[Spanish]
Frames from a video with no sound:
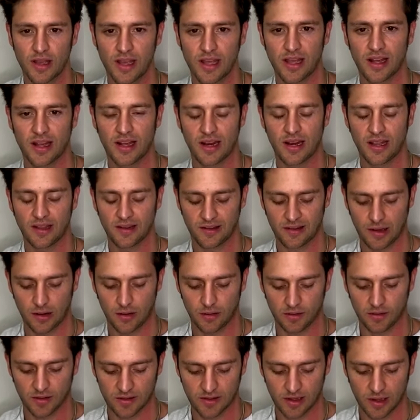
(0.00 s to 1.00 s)
Gracias a los
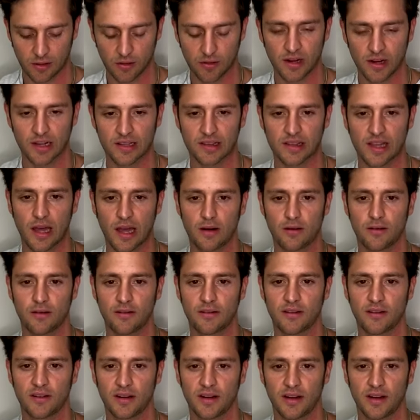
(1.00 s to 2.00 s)
que se conectaron.
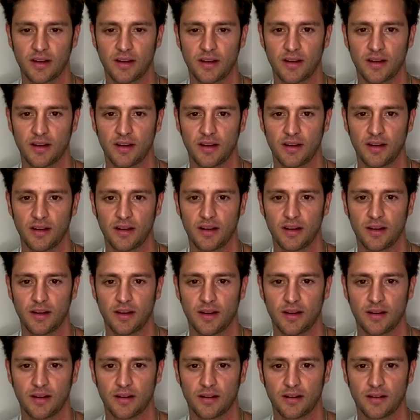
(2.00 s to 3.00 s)

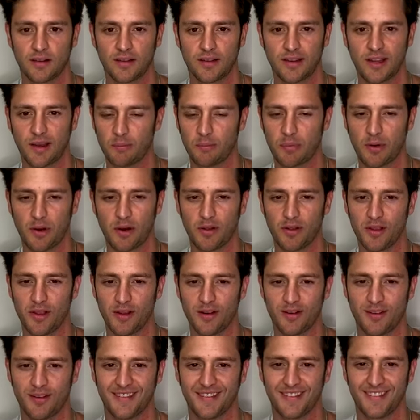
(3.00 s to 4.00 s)
Siempre lo
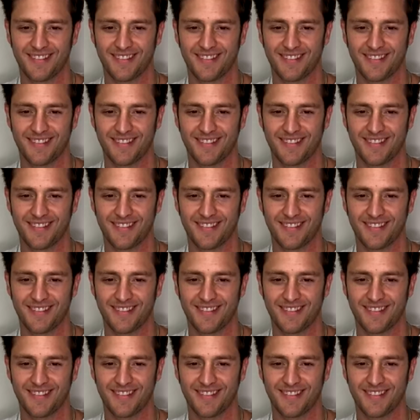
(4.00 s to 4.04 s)
digo.